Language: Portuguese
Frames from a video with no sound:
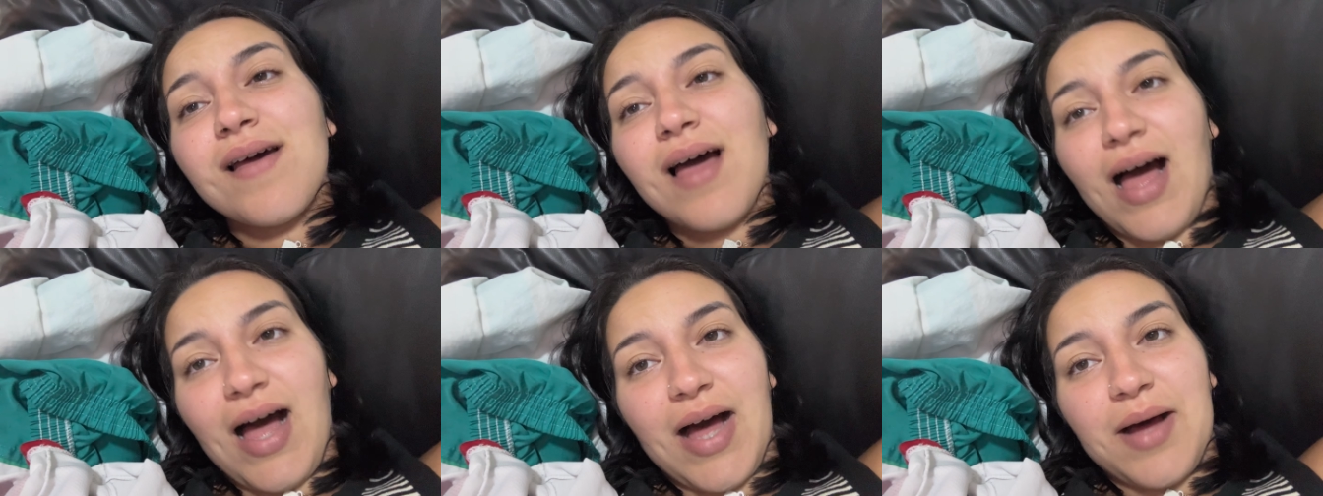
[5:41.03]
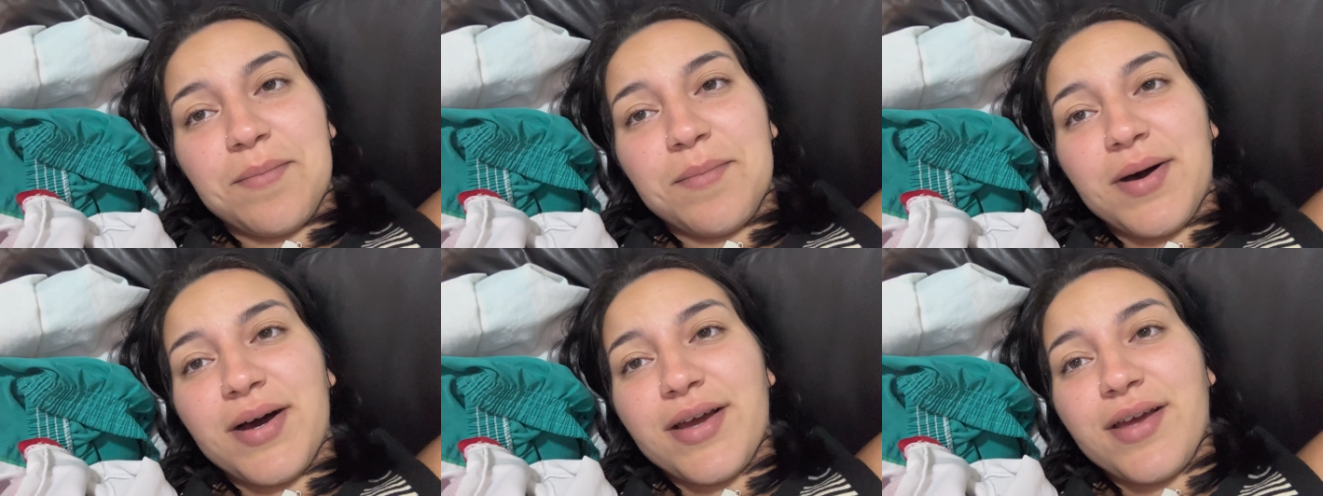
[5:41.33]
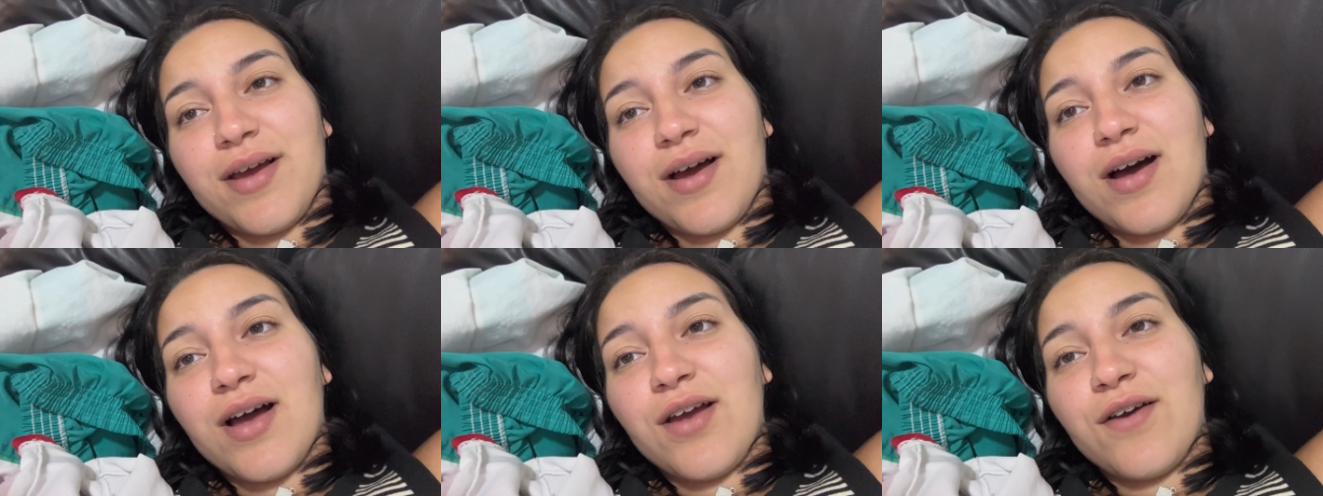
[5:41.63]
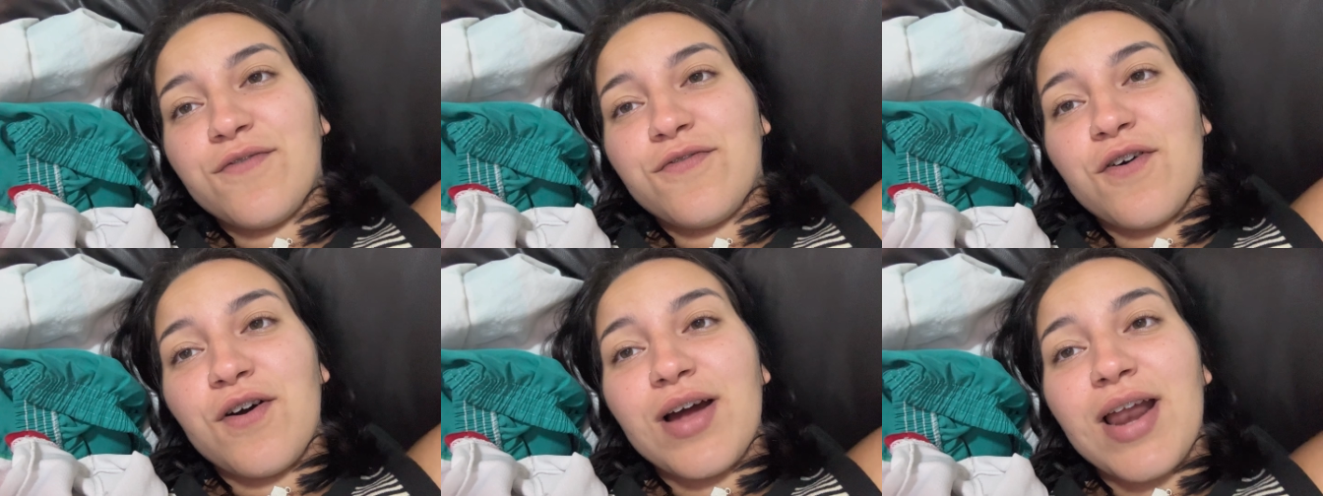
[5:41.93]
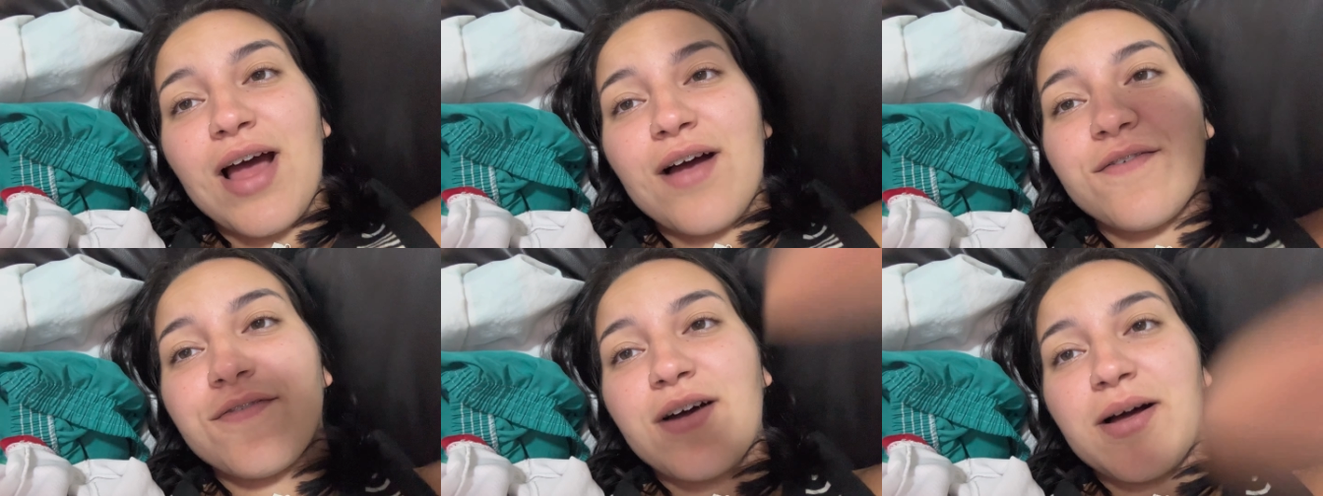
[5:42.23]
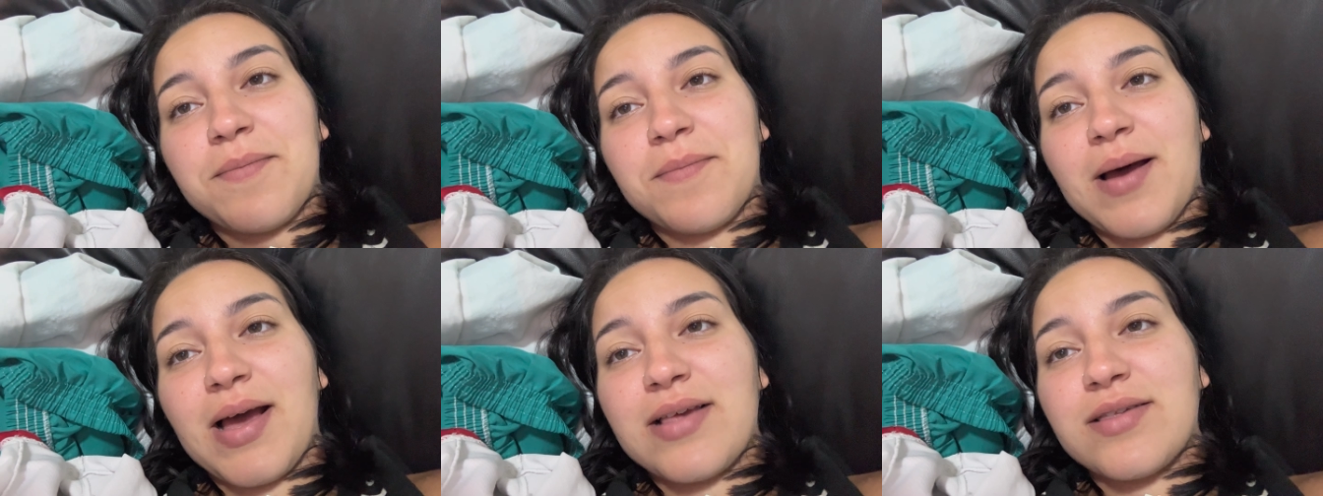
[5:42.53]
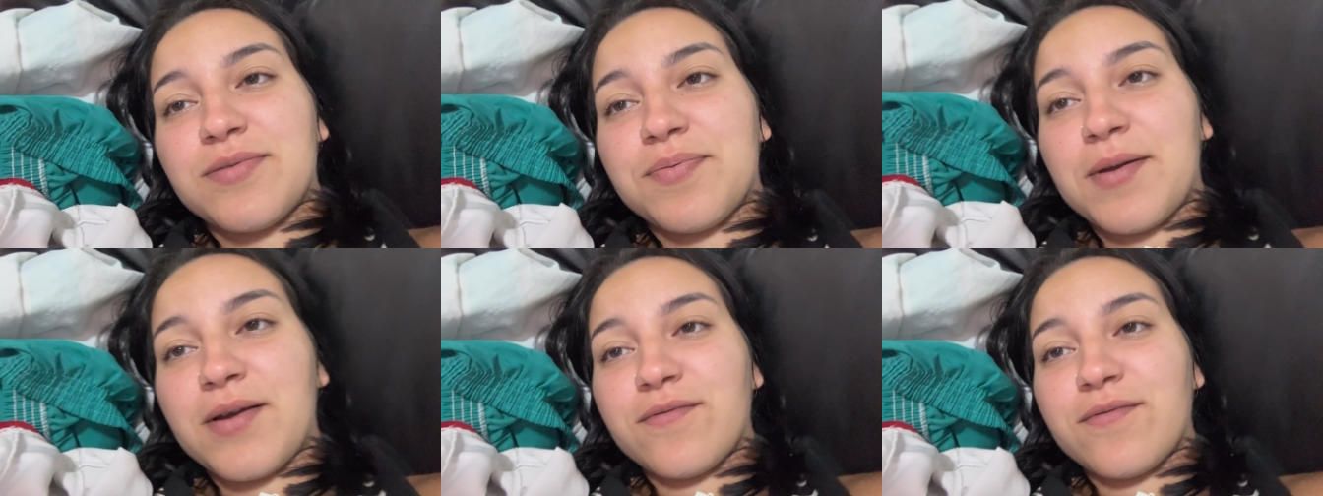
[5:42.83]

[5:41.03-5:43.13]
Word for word: Amanhã eu vou gravar mais pra